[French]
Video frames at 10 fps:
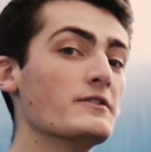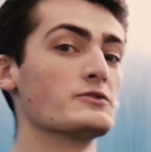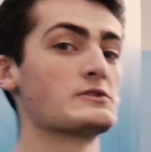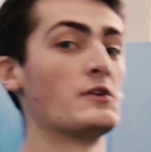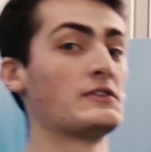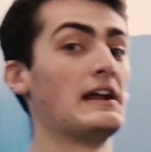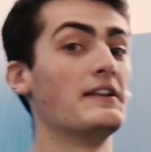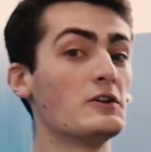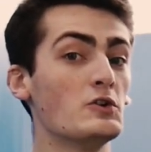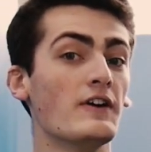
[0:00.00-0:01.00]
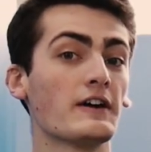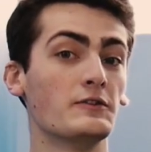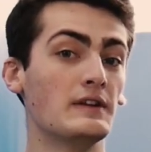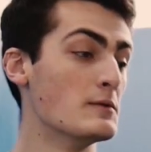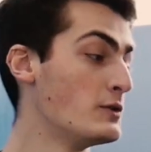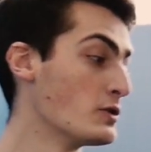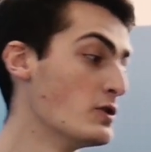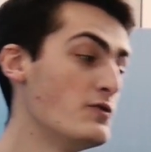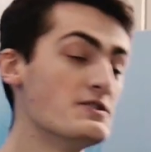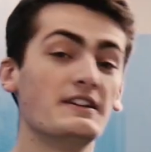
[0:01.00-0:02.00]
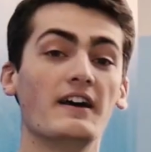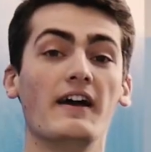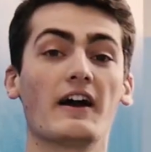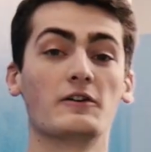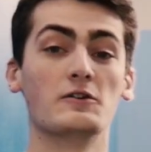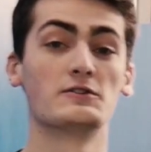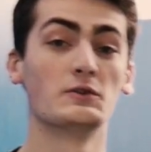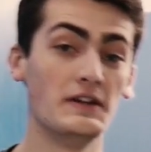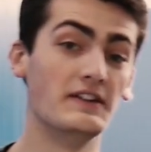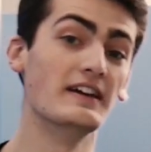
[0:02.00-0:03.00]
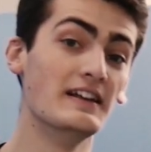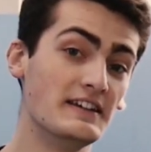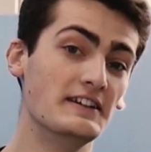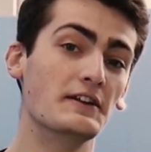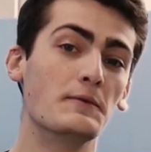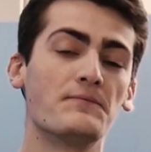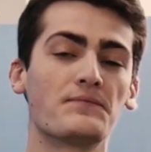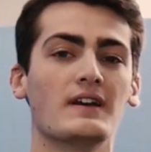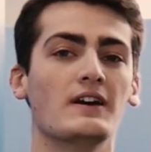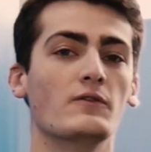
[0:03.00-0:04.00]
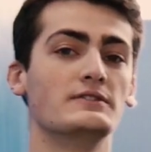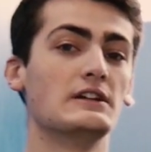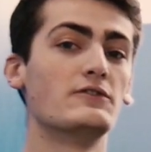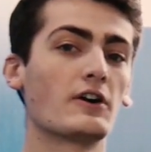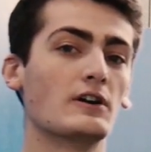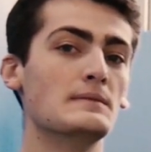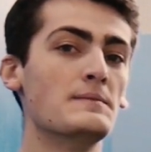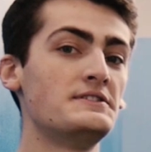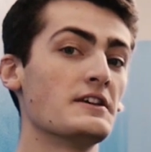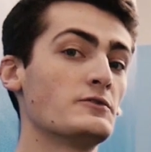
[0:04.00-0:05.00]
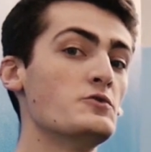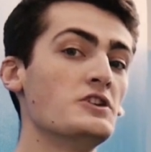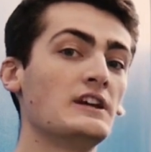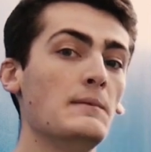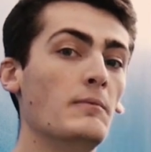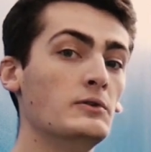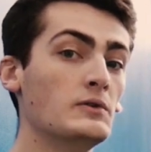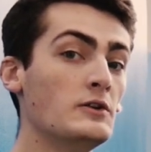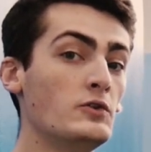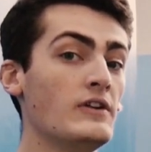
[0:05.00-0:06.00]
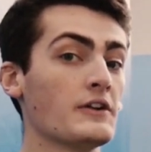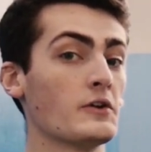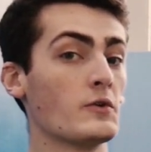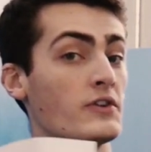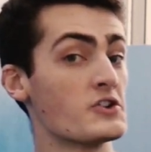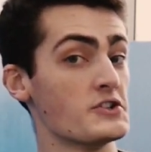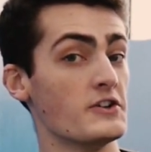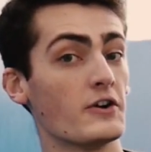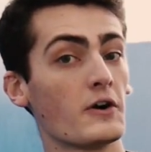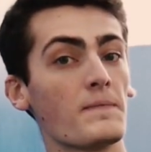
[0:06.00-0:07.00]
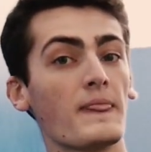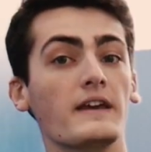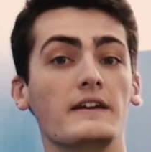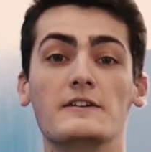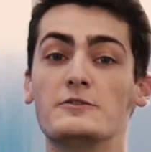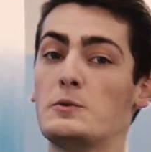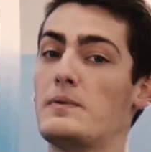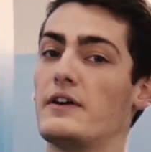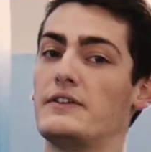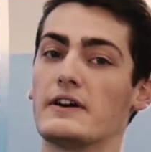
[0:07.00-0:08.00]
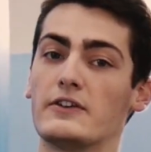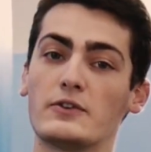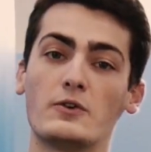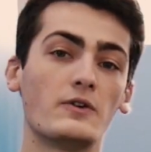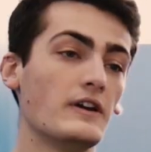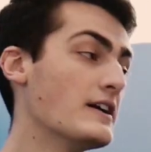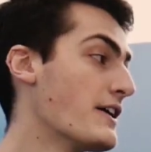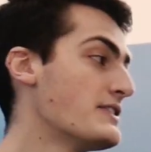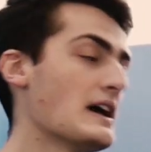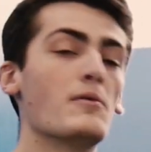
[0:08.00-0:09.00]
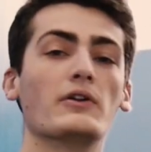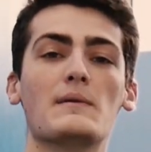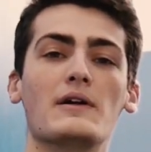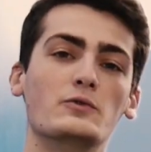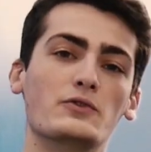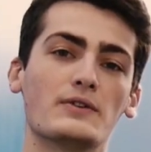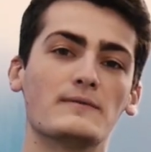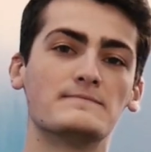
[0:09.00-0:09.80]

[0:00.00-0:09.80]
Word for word: on se lance à la découverte des moteurs de fusée à ergol solide et liquide. Vous allez voir que même si c'est un sujet qui peut donner du fil à retordre aux ingénieurs, il est super intéressant et il reste abordable à tous.